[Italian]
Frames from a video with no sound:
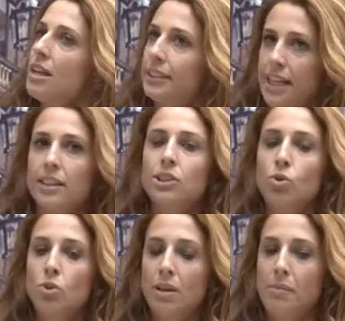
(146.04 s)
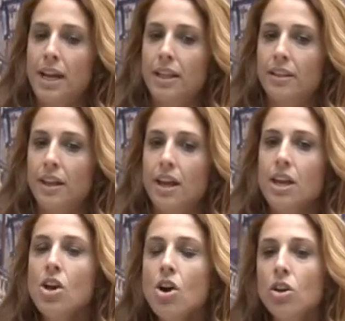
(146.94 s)
Sì, assolutamente.
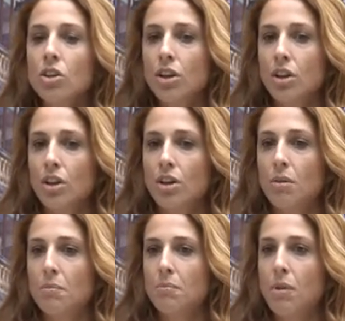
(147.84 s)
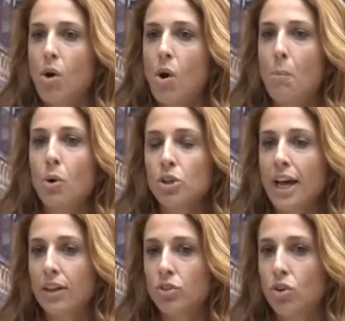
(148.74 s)
Io ehm, ho
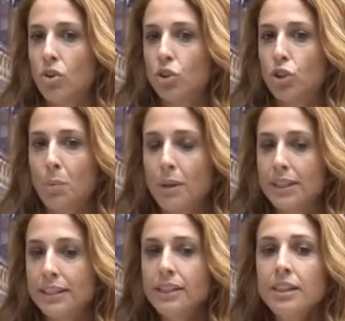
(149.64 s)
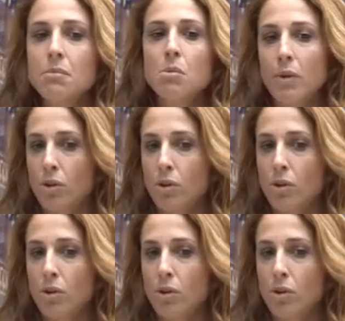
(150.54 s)
portato Shopping the City, nel,